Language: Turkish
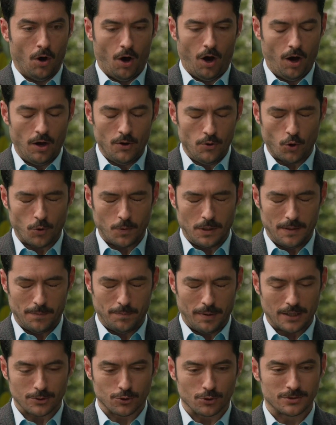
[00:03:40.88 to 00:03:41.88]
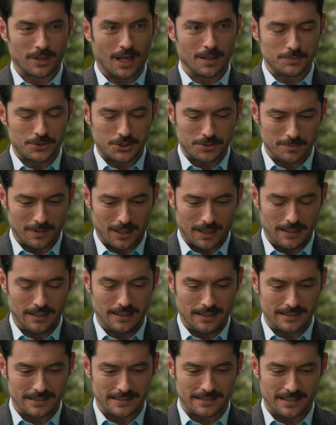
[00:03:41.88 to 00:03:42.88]
Ay yok e, pardon dalmışım da. E,
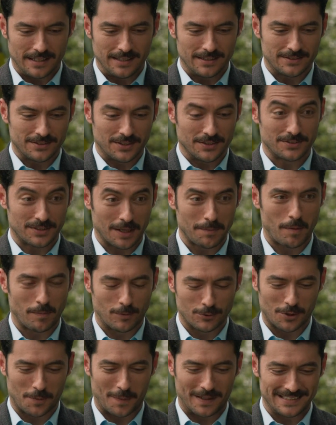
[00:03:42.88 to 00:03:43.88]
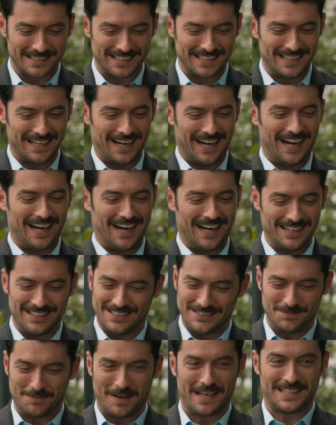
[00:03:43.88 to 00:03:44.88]
de, tamam o zaman e,
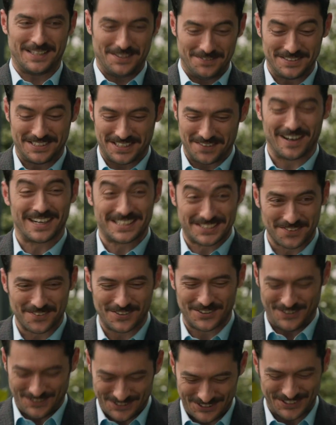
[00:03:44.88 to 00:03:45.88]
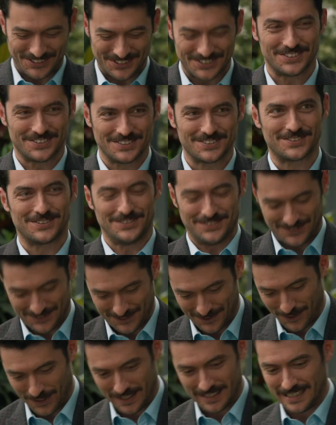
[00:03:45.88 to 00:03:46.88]
beklemeyeceğim. Akşama görüşürüz.
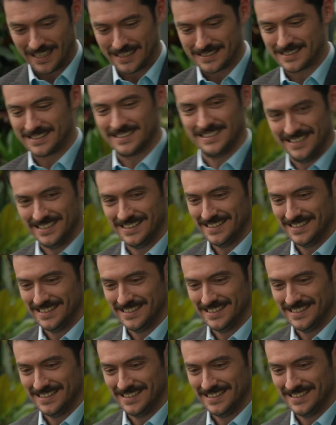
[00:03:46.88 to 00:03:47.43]
Kolay gelsin.